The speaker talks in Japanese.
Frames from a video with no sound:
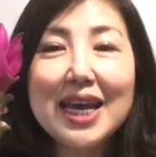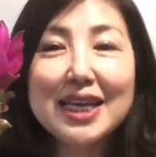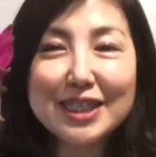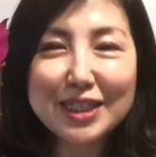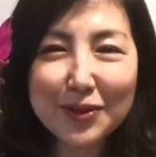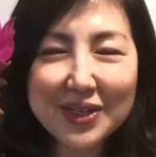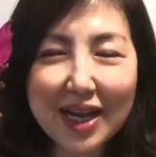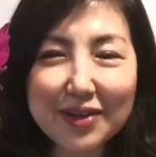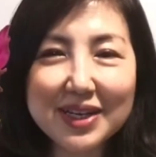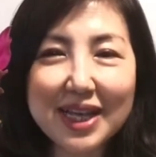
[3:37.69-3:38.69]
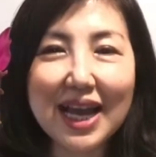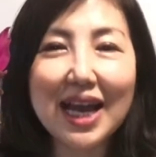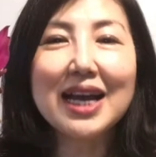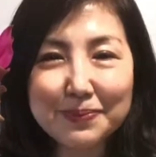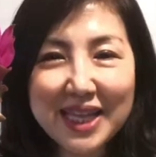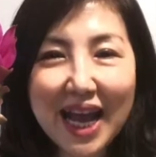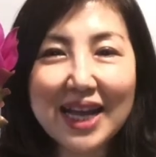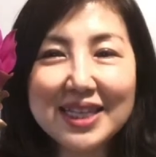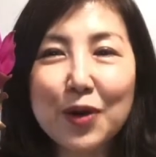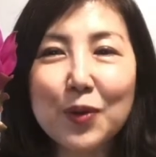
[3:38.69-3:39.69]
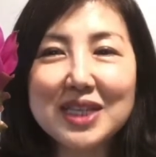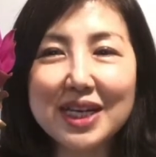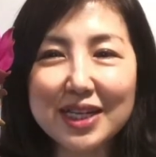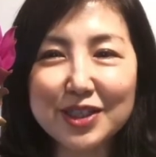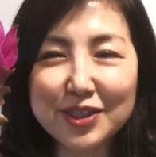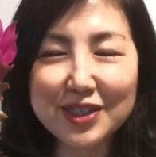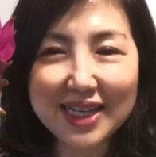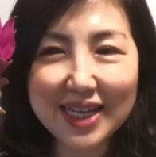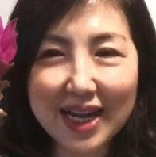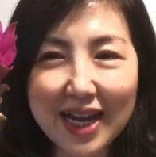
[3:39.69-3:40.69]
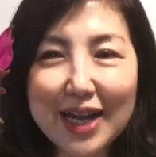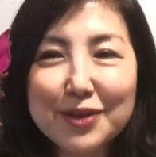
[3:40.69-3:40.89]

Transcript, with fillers: ひっそり隠れた地味な花を咲かす姿から、